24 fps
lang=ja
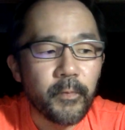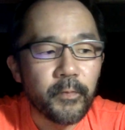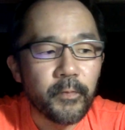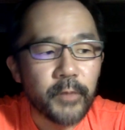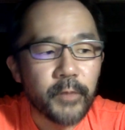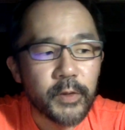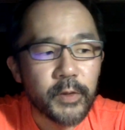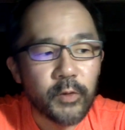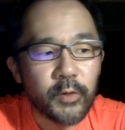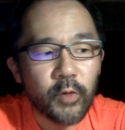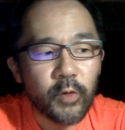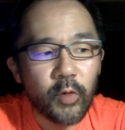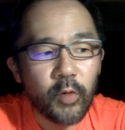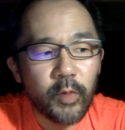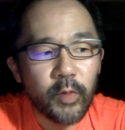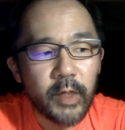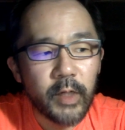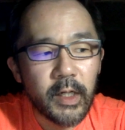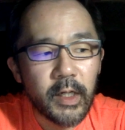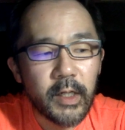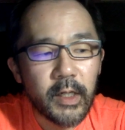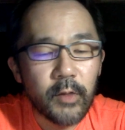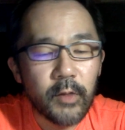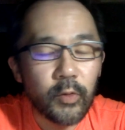で、その褒め
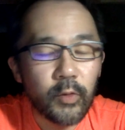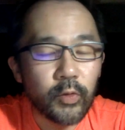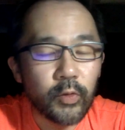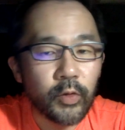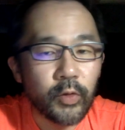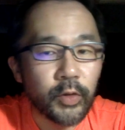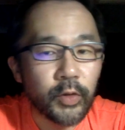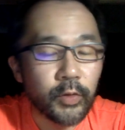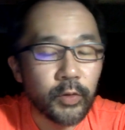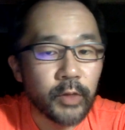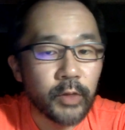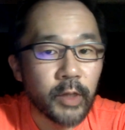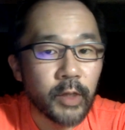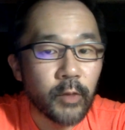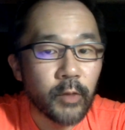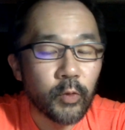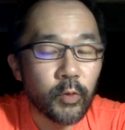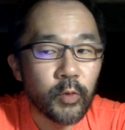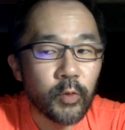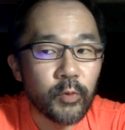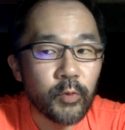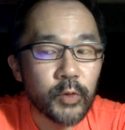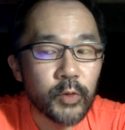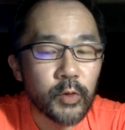られることによってね、子
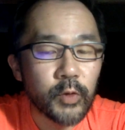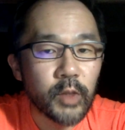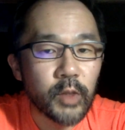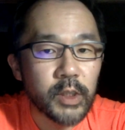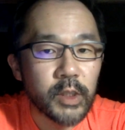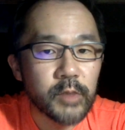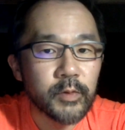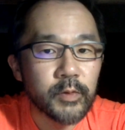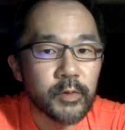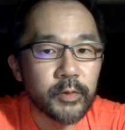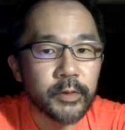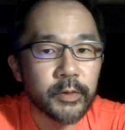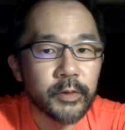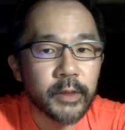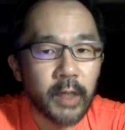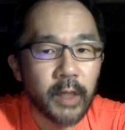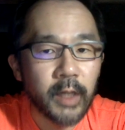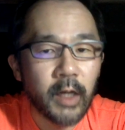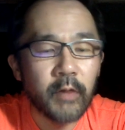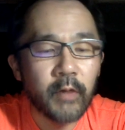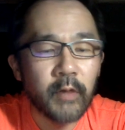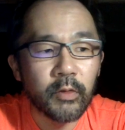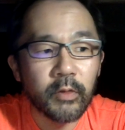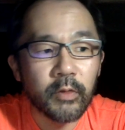供を育つ部分って
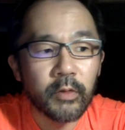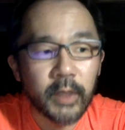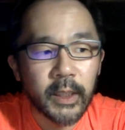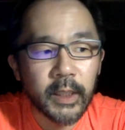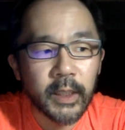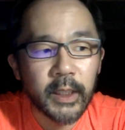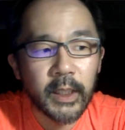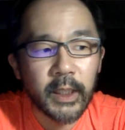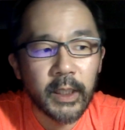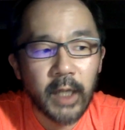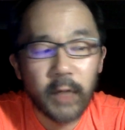あるので、